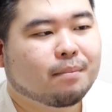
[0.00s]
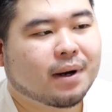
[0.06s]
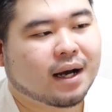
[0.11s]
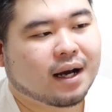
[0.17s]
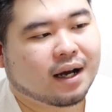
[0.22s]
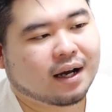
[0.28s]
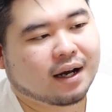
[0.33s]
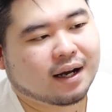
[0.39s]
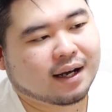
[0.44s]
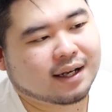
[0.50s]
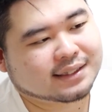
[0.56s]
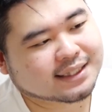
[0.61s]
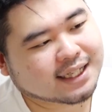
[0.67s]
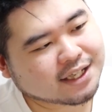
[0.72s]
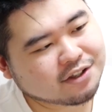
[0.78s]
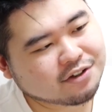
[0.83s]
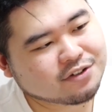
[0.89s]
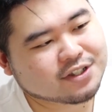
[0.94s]
まあ、
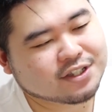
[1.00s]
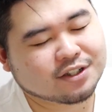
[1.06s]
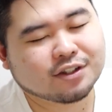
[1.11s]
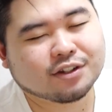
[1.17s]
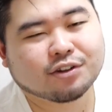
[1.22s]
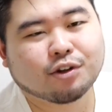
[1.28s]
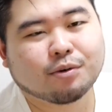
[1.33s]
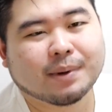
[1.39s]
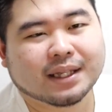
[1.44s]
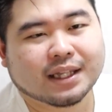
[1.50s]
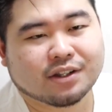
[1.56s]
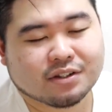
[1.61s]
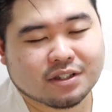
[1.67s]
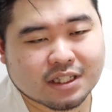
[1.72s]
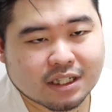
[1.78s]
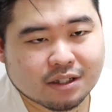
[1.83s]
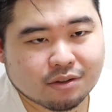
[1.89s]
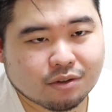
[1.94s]
左右するとまで
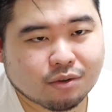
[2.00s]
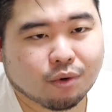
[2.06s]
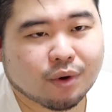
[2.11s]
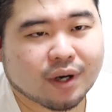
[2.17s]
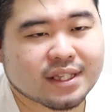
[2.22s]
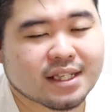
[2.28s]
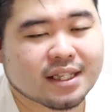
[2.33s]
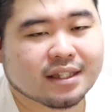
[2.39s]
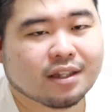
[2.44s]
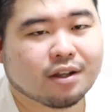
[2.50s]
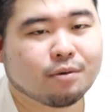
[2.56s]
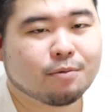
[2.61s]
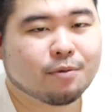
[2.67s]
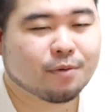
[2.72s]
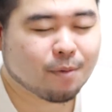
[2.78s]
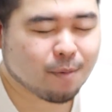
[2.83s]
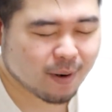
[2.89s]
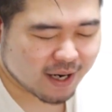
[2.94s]
言っちゃうと大げさって
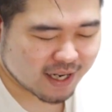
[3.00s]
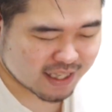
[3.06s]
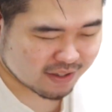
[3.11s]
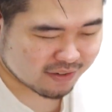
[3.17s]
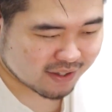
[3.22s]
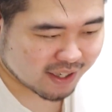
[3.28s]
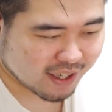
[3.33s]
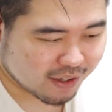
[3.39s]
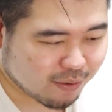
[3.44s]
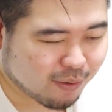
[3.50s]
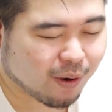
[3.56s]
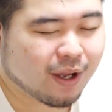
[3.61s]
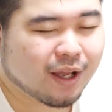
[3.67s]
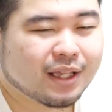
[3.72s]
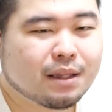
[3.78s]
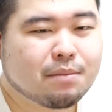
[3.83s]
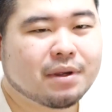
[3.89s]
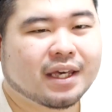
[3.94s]
思われちゃうんだけど、
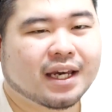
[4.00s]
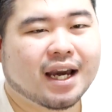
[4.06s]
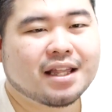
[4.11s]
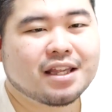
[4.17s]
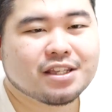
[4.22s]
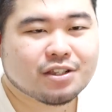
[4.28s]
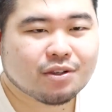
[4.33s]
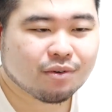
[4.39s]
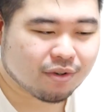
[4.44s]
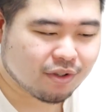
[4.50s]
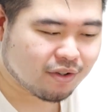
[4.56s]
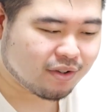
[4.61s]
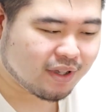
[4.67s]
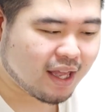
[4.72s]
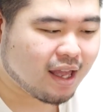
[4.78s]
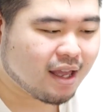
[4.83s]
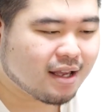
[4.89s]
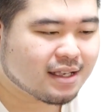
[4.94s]
でも意外にそういう
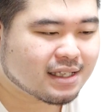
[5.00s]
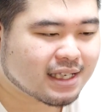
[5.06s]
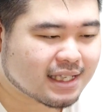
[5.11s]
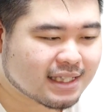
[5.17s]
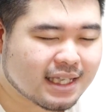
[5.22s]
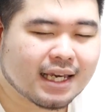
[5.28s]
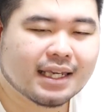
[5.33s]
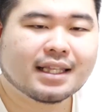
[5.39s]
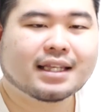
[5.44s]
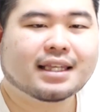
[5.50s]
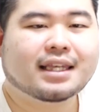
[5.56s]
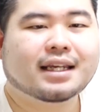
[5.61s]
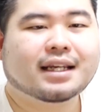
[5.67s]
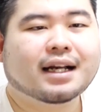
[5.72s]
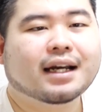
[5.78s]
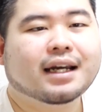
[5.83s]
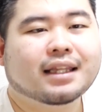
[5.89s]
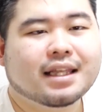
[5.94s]
ね、些細な
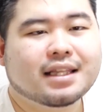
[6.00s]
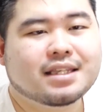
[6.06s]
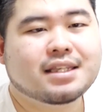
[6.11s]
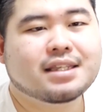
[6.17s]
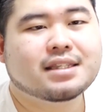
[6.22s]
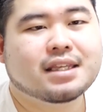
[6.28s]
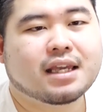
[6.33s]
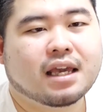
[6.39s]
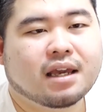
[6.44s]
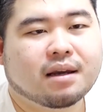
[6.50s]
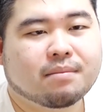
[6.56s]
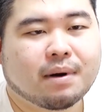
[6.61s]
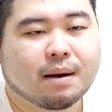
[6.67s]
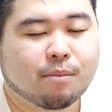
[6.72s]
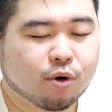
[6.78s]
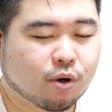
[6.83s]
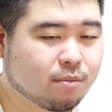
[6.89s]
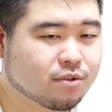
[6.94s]
きっかけで人生、
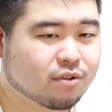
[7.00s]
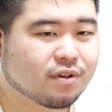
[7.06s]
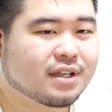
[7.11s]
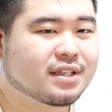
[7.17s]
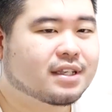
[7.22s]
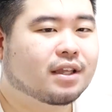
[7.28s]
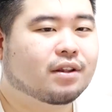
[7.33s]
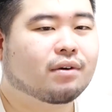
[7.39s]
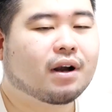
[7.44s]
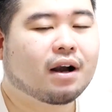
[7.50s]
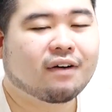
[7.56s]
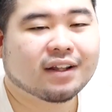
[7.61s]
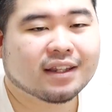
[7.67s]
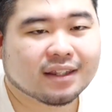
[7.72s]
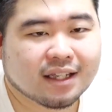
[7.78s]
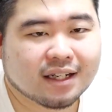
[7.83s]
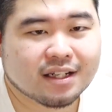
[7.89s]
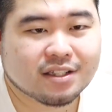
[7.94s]
まあ僕もそうなんですけど変
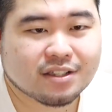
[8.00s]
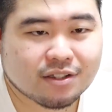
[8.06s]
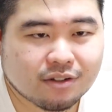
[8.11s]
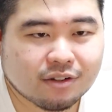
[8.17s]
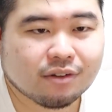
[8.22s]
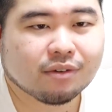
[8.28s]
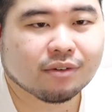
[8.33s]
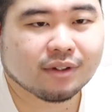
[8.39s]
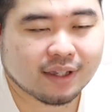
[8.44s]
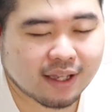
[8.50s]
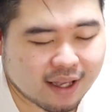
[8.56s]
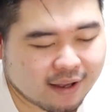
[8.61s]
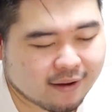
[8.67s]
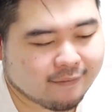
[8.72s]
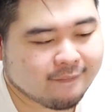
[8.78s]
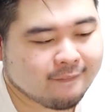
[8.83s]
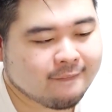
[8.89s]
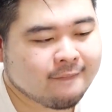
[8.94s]
わったりするの
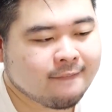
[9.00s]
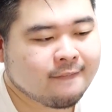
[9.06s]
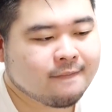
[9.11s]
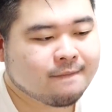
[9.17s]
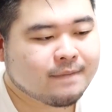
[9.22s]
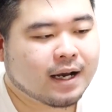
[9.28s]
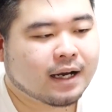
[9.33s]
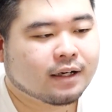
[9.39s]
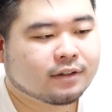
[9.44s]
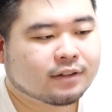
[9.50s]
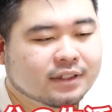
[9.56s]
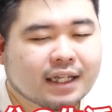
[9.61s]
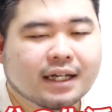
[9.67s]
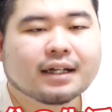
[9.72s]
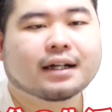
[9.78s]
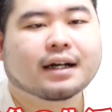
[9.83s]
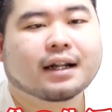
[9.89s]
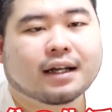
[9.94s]
で、まあ普
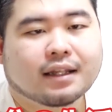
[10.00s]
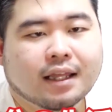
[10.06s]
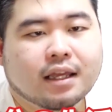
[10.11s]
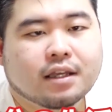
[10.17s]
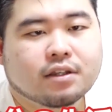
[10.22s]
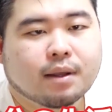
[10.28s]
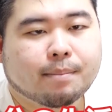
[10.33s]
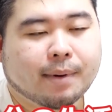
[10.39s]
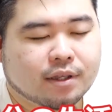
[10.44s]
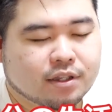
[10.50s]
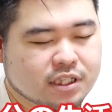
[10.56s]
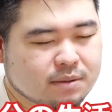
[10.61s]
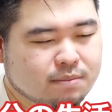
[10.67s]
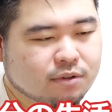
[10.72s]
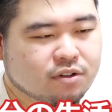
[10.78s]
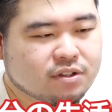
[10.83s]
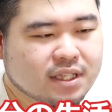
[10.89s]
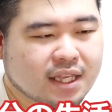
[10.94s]
段からね、やっぱり自
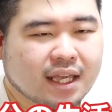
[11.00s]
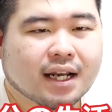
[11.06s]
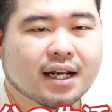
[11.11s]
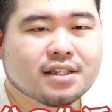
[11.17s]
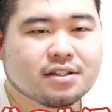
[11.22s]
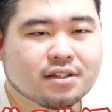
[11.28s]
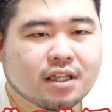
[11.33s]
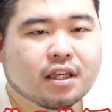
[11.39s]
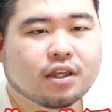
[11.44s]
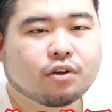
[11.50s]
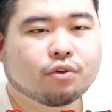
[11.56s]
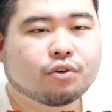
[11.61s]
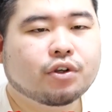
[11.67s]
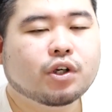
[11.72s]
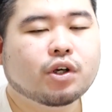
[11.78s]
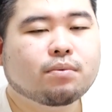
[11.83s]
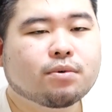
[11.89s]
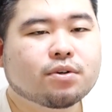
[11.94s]
分の生活に
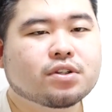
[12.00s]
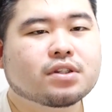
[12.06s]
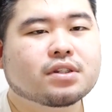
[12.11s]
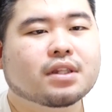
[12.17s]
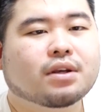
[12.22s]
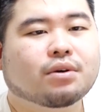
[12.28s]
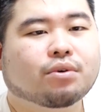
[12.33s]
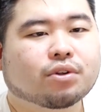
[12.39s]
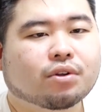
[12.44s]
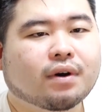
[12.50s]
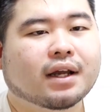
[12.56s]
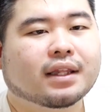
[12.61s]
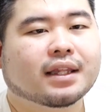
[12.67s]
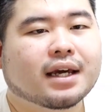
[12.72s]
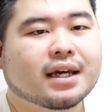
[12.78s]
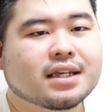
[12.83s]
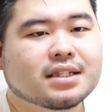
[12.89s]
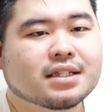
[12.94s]
余裕を持つっていうことは
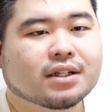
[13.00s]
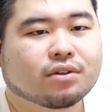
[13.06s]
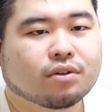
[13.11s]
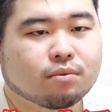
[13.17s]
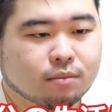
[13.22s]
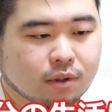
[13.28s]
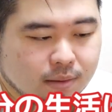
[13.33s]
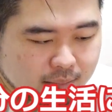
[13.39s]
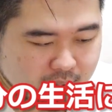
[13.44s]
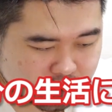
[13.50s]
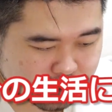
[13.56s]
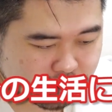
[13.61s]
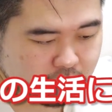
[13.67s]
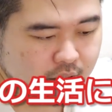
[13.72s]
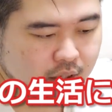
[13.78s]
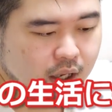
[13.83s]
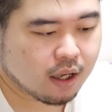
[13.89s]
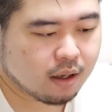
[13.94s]
大事だと思いま
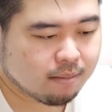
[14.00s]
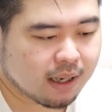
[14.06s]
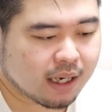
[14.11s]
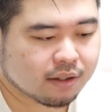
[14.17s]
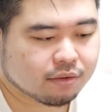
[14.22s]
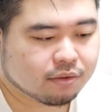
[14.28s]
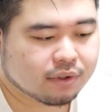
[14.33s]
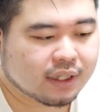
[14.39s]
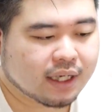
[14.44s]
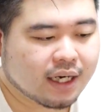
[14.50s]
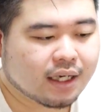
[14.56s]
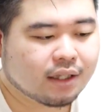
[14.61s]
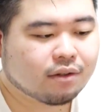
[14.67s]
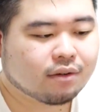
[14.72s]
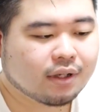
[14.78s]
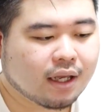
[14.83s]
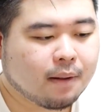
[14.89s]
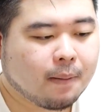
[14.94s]
す。まああの意外
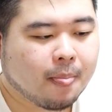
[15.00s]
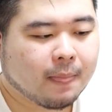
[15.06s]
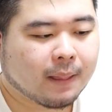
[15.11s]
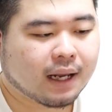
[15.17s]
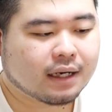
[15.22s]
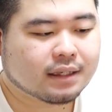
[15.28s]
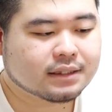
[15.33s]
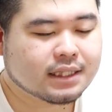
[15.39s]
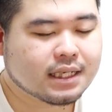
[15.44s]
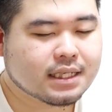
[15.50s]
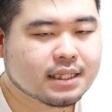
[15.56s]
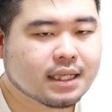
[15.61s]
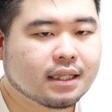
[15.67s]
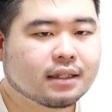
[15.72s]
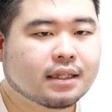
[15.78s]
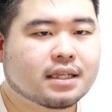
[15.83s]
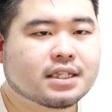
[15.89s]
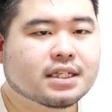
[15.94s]
とね、学生
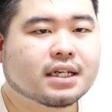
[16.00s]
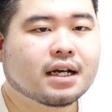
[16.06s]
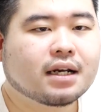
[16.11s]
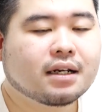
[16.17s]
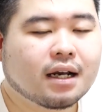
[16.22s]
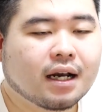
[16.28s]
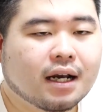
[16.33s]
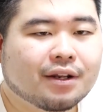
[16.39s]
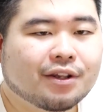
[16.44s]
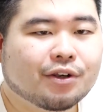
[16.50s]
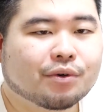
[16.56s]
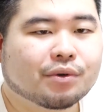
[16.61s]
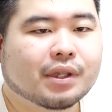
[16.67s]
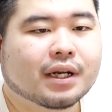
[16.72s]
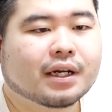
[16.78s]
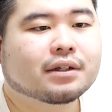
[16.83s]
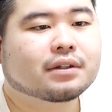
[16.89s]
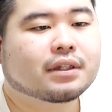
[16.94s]
さんって時間があるよう
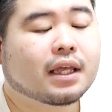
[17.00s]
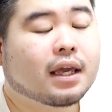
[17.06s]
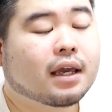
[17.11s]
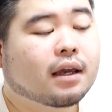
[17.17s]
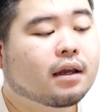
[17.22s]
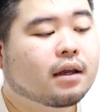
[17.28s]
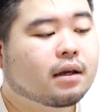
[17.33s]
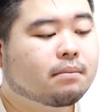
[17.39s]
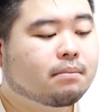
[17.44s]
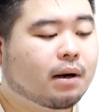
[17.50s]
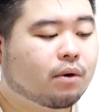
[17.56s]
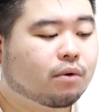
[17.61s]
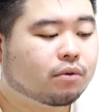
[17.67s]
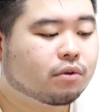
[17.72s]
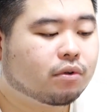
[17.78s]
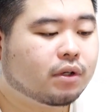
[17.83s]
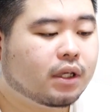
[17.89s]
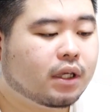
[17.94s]
でなくて、まあ
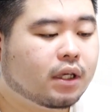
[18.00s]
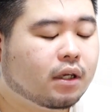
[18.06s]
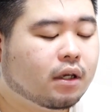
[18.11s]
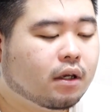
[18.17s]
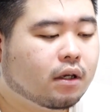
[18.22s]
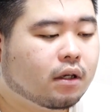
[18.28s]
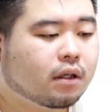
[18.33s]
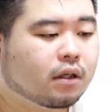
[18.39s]
本当に